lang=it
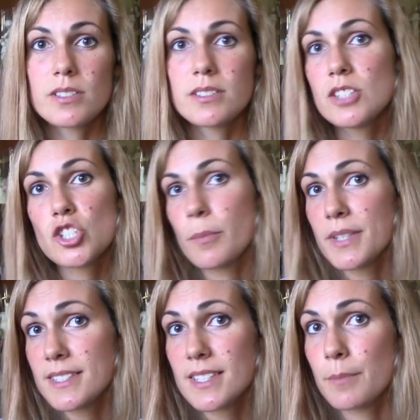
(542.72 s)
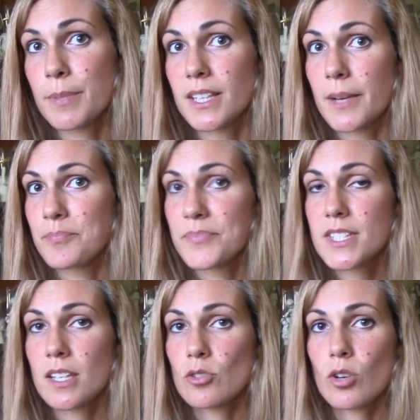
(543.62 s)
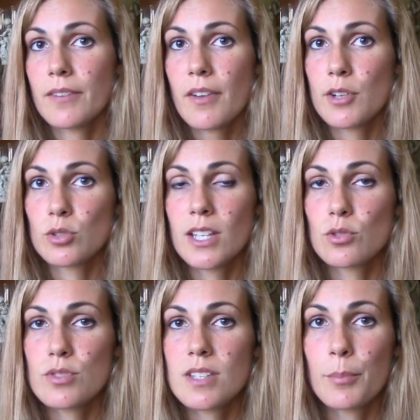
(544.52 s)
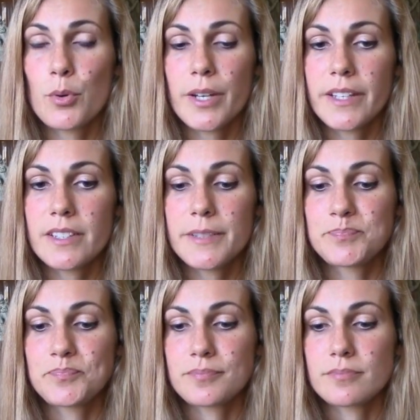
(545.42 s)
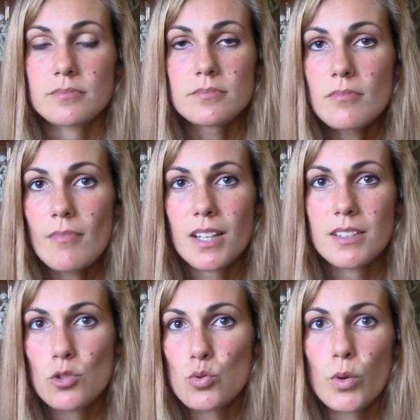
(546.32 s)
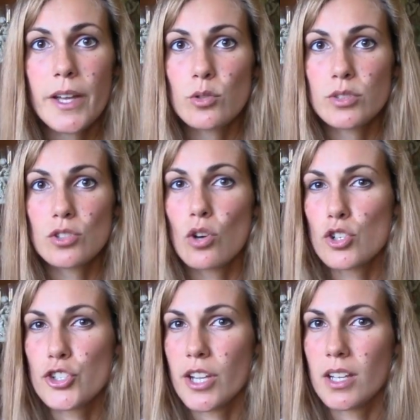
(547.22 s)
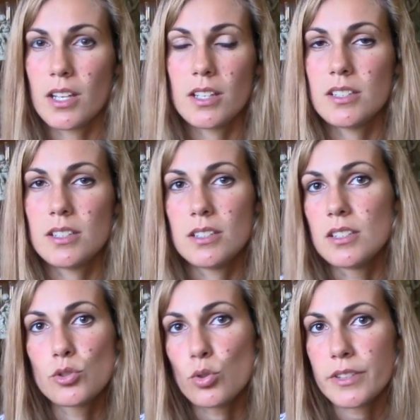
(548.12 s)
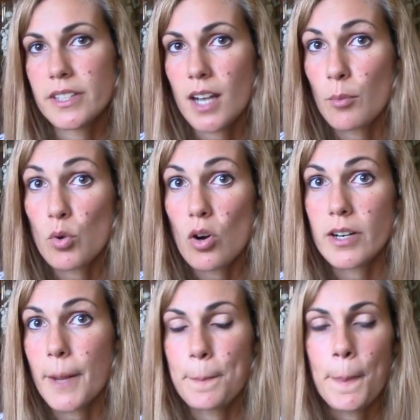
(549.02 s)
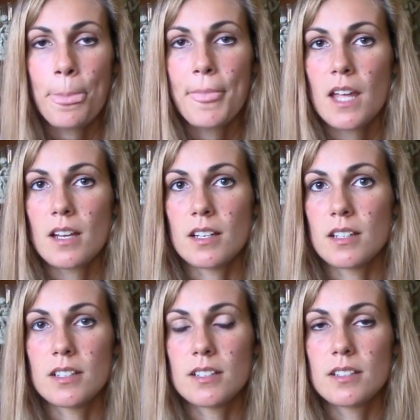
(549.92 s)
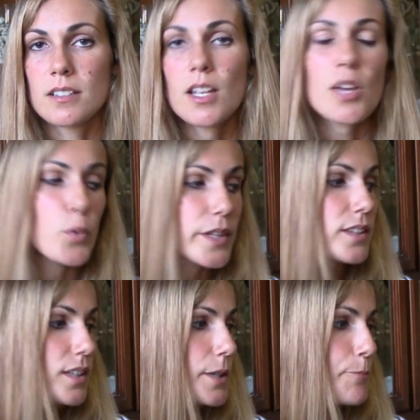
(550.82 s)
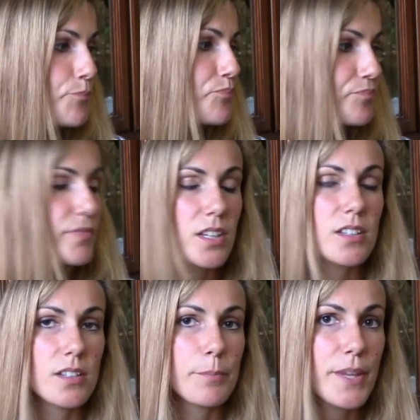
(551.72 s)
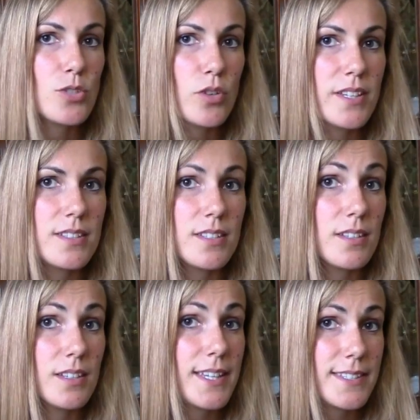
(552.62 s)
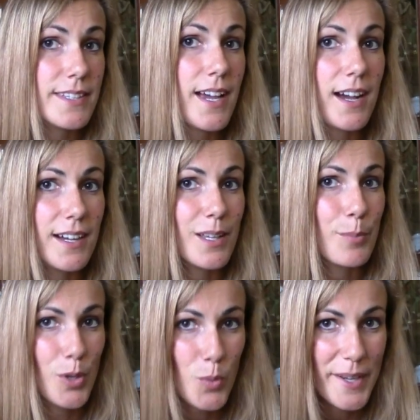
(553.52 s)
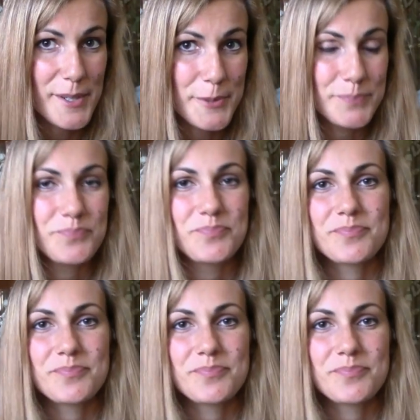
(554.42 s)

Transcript: eh, diciamo insipide, sì, non avevano tanto sapore di, mm, di zucchero, di dolce, di, di tortina buona eh, e quindi mm, eh, penso che, si, che sia anche per quello